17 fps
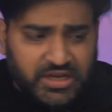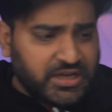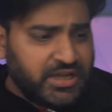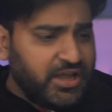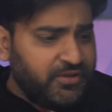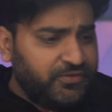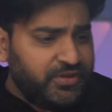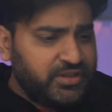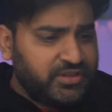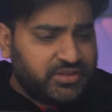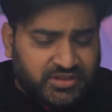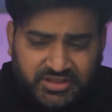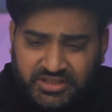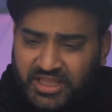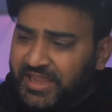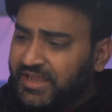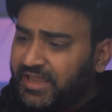काफ़ी
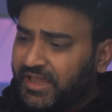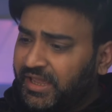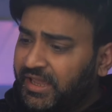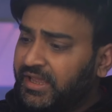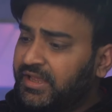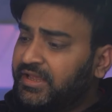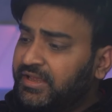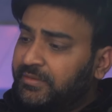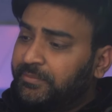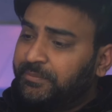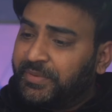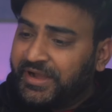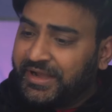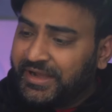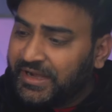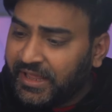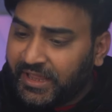थिक है
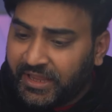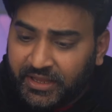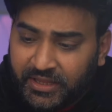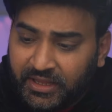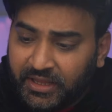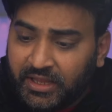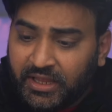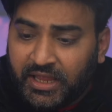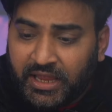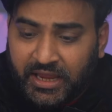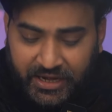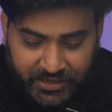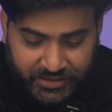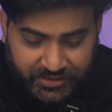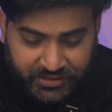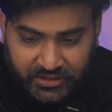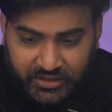ब्रेडेड है
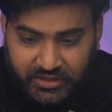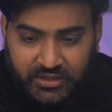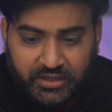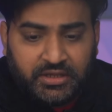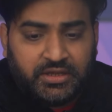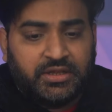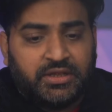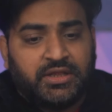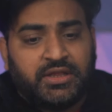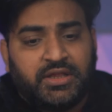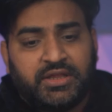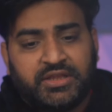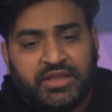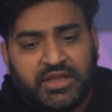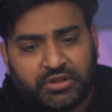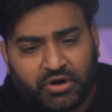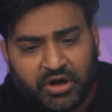एंड uh,
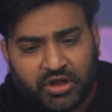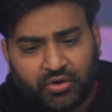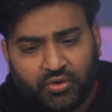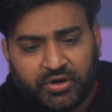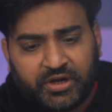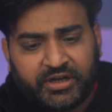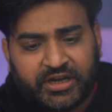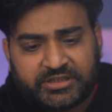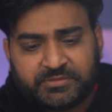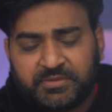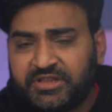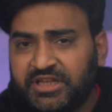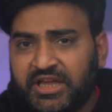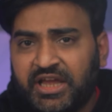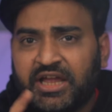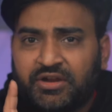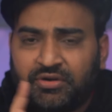ये थोड़ा गोल्डन टच में
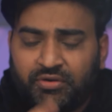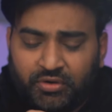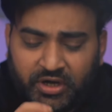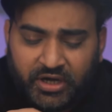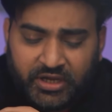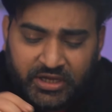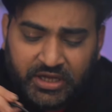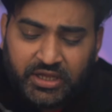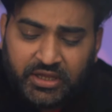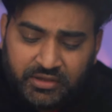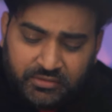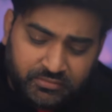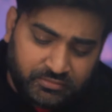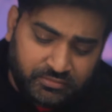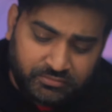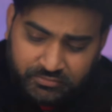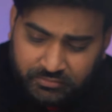दिया है गोल्ड नहीं है
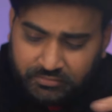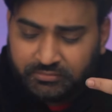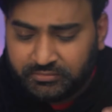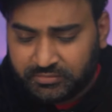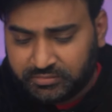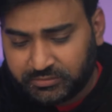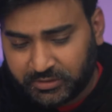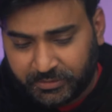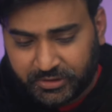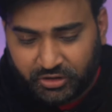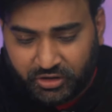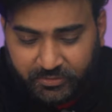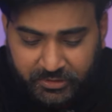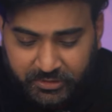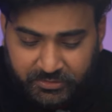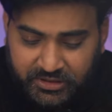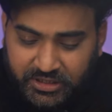समझ रहे ना
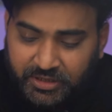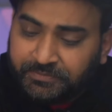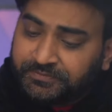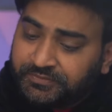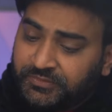मेरी बात आप